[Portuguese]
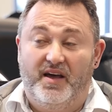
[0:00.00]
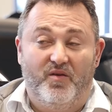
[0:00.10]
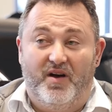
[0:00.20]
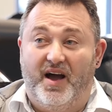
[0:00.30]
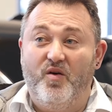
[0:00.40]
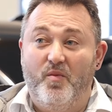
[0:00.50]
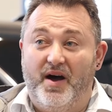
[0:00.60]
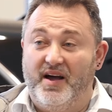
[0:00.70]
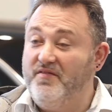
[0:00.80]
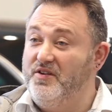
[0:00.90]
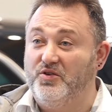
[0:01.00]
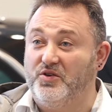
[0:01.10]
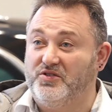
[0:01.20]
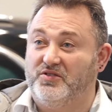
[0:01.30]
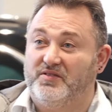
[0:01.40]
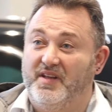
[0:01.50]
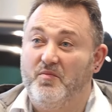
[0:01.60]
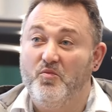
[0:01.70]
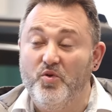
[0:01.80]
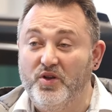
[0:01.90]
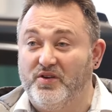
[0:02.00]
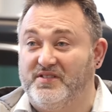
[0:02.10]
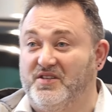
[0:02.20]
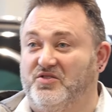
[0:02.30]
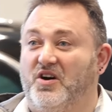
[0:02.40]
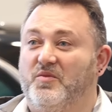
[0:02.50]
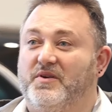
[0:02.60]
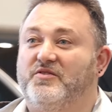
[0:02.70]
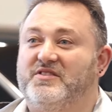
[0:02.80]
É um carro maravilhoso, tem muito acessório para